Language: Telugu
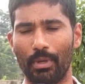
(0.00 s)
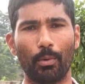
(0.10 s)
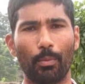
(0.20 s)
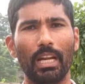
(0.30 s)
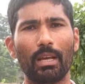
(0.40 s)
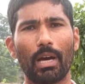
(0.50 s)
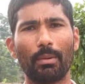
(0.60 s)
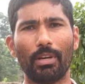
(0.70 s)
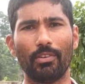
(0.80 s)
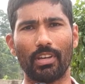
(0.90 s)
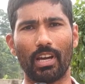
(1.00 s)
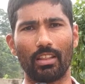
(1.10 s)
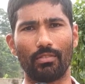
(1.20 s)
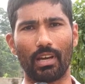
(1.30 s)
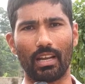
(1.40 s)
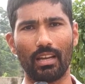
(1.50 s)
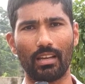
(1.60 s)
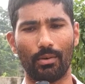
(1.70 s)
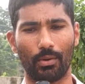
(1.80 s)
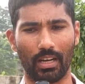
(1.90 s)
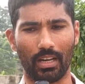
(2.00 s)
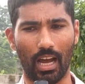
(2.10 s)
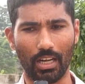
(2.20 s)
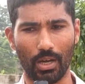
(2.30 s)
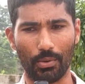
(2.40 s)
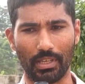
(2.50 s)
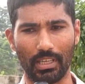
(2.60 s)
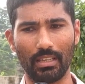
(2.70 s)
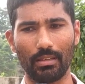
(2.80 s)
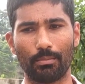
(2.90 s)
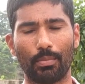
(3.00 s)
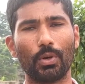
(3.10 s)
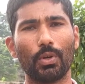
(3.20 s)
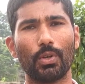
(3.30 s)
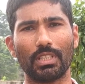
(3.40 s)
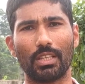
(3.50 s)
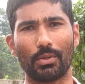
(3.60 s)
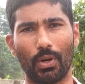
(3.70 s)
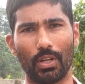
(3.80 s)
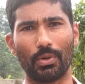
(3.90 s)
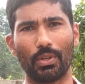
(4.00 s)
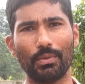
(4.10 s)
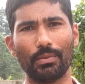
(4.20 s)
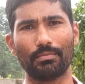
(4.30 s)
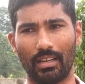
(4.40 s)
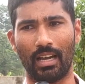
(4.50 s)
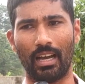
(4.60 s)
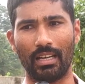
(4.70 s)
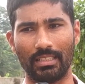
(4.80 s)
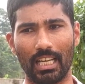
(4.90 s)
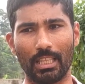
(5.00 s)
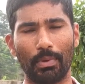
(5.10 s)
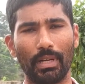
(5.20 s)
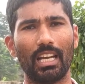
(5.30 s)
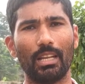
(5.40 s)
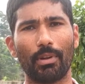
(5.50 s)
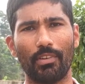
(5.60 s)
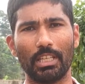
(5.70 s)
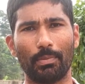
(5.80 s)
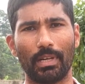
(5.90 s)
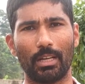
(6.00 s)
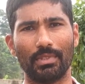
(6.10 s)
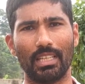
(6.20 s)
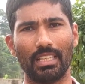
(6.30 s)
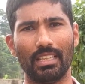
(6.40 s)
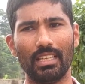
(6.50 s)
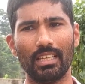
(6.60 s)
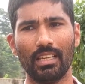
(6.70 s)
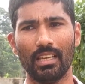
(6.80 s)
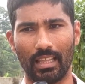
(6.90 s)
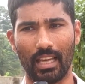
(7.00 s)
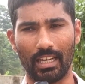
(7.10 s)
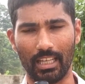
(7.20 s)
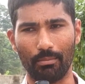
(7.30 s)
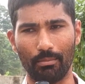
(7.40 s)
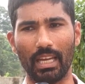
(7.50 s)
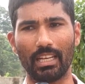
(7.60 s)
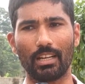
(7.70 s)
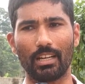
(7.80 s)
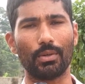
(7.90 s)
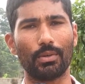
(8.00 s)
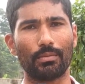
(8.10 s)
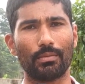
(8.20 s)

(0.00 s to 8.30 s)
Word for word: మేము పిండ మార్పిడి విధానం ద్వారా ఒక నాటావుకి పుంగనూరు జాతి కోడదూడను జాతి పిండాన్ని ప్రవేశపెట్టడం జరిగింది దానిని మే నెలలో